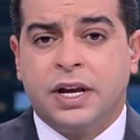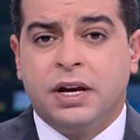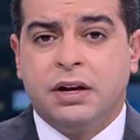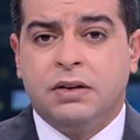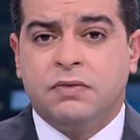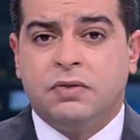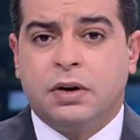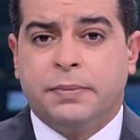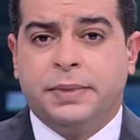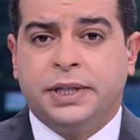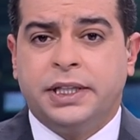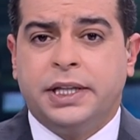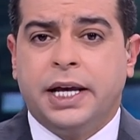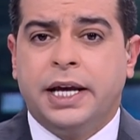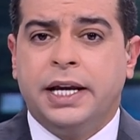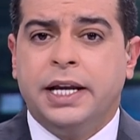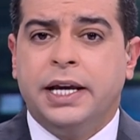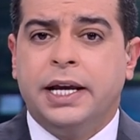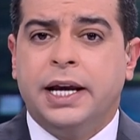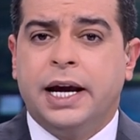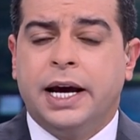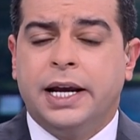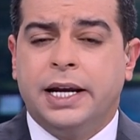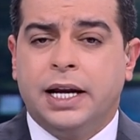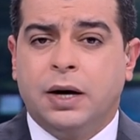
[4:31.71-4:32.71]
فبالتالي
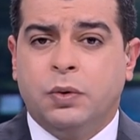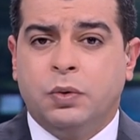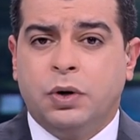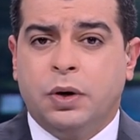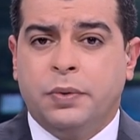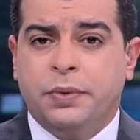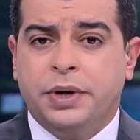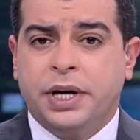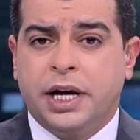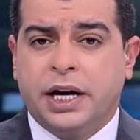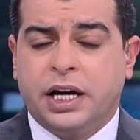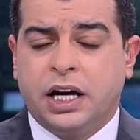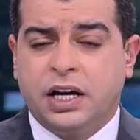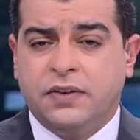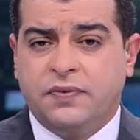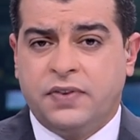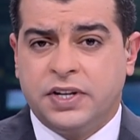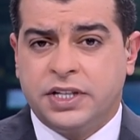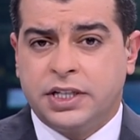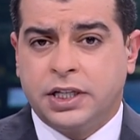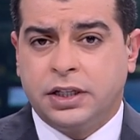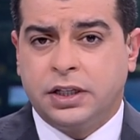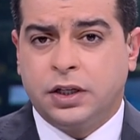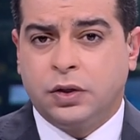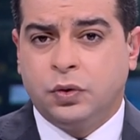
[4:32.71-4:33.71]
الأولوية كيف
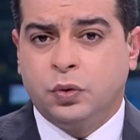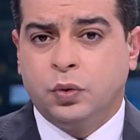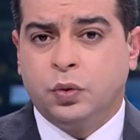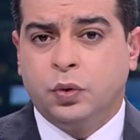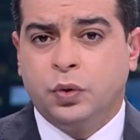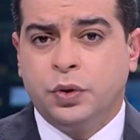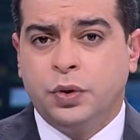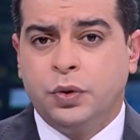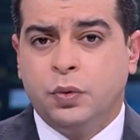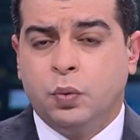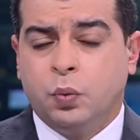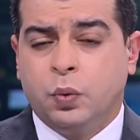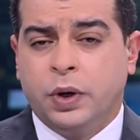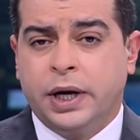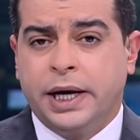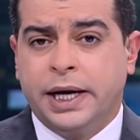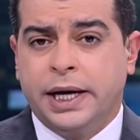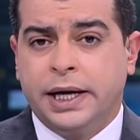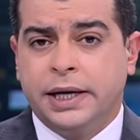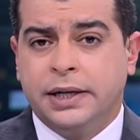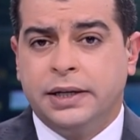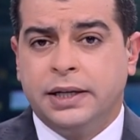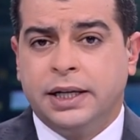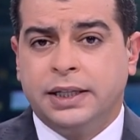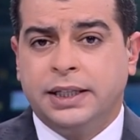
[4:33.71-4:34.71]
ستكون
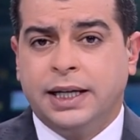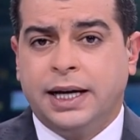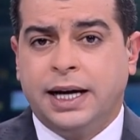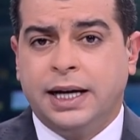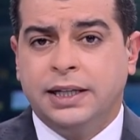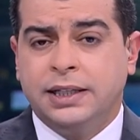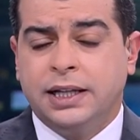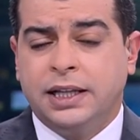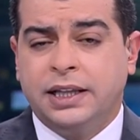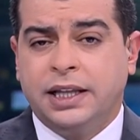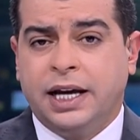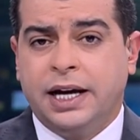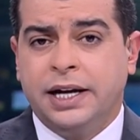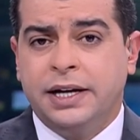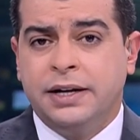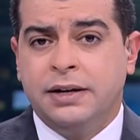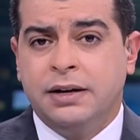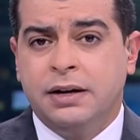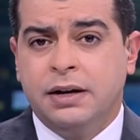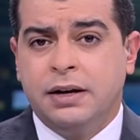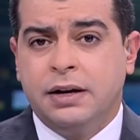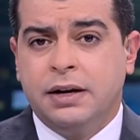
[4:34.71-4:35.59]
ونتحدث عن